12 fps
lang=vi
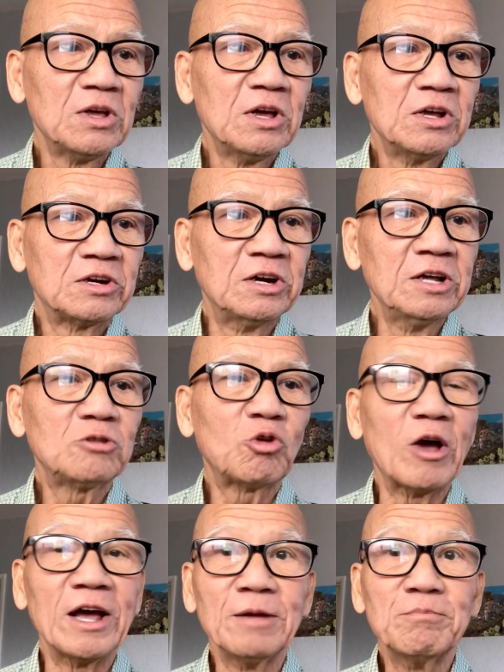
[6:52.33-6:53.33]
trí
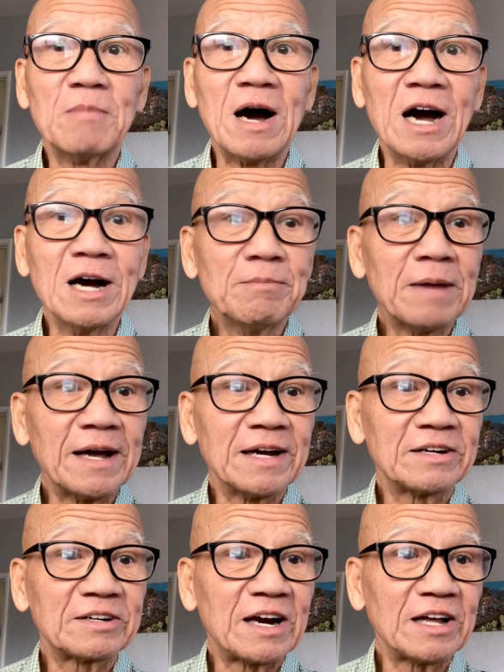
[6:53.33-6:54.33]
tuệ mở mang
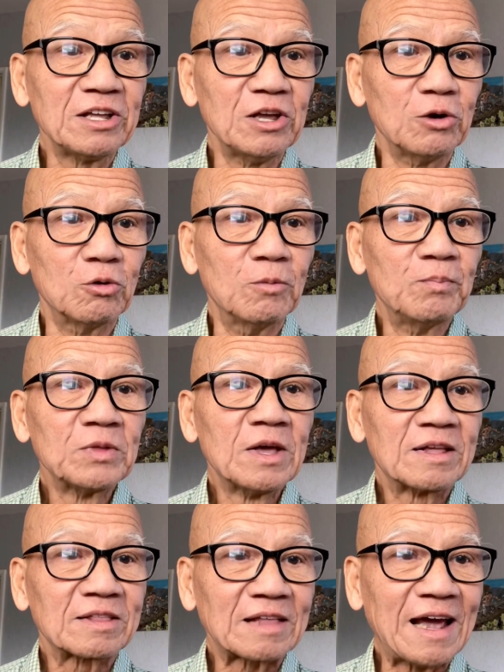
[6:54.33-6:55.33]
ra nhiều,
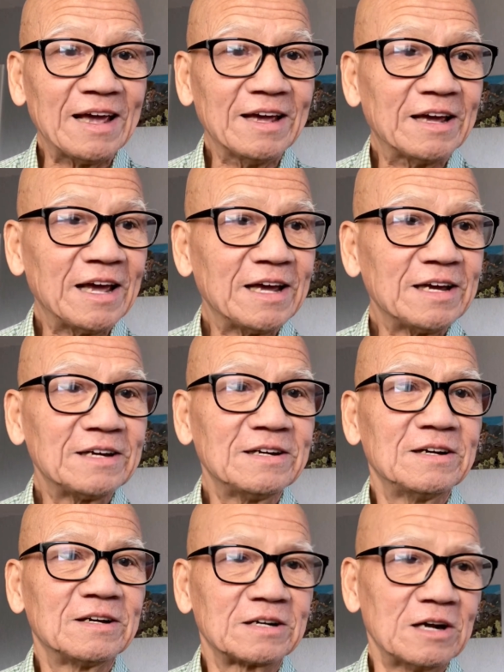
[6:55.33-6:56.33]
thầy khen
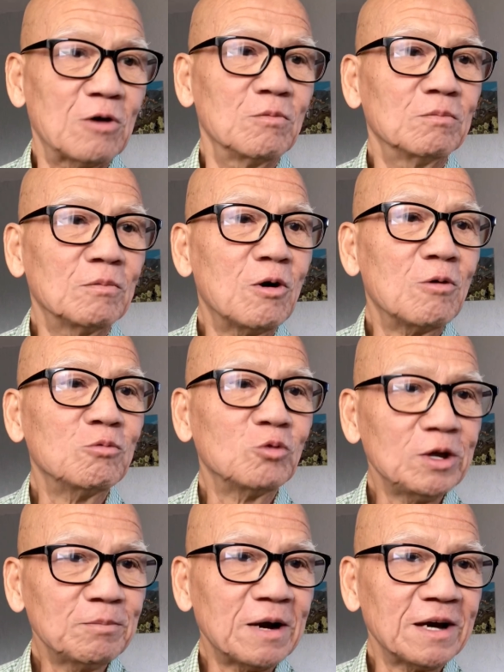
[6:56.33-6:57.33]
đồng môn
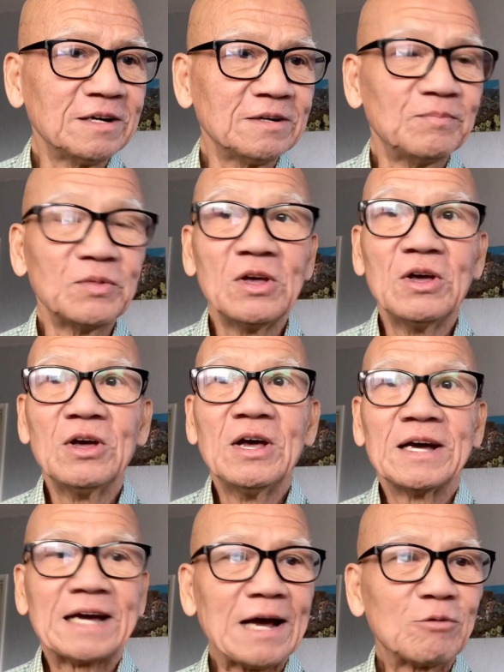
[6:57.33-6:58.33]
quý mến,
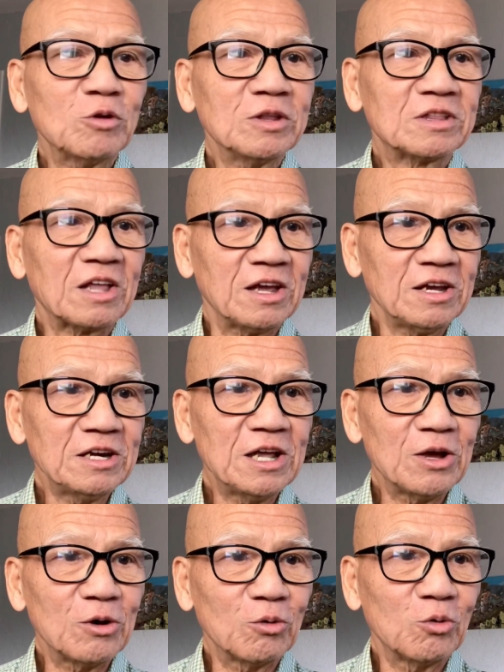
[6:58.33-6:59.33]
các huynh tỷ
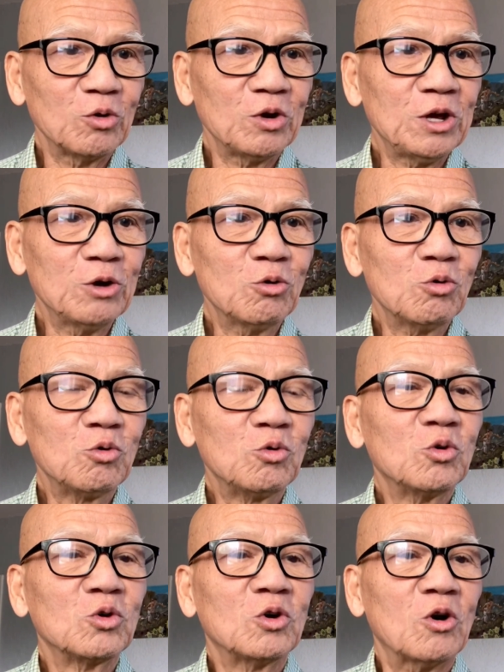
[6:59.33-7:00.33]
đều yêu
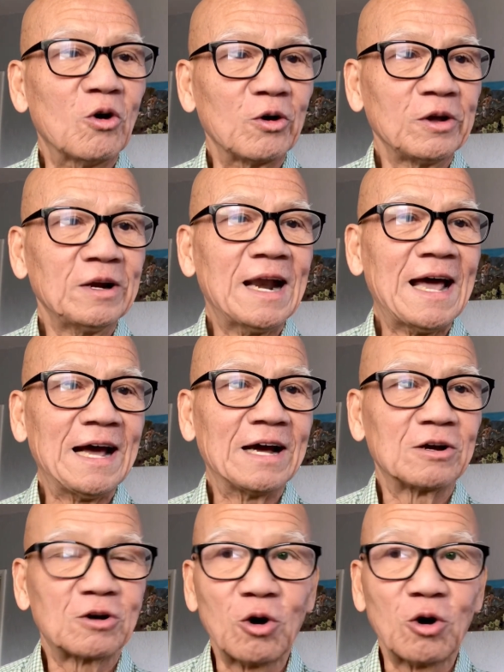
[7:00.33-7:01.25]
gọi là cô